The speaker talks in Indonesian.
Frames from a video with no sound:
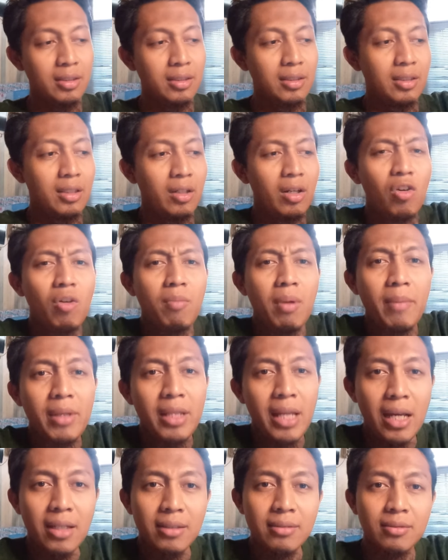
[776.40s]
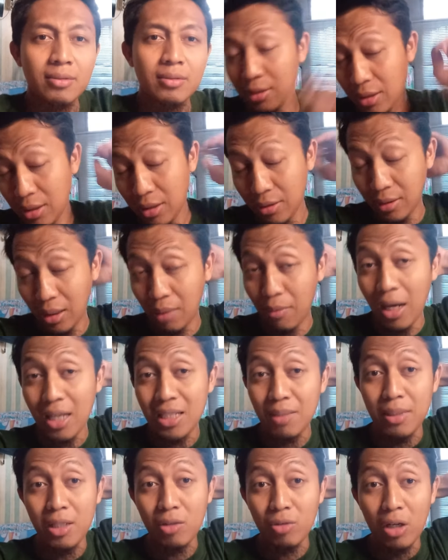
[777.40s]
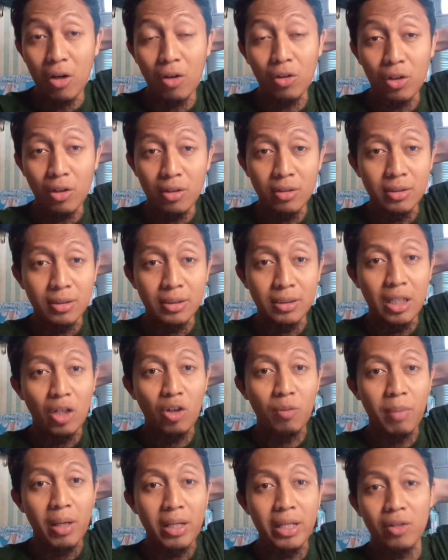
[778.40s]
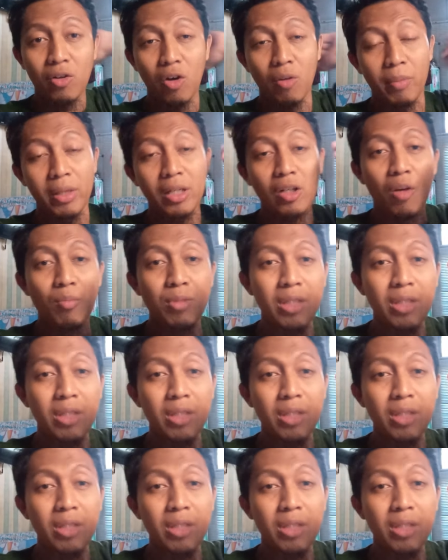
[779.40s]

yaudah gue pamit ya terima kasih banyak udah nonton jangan lupa di komen kalau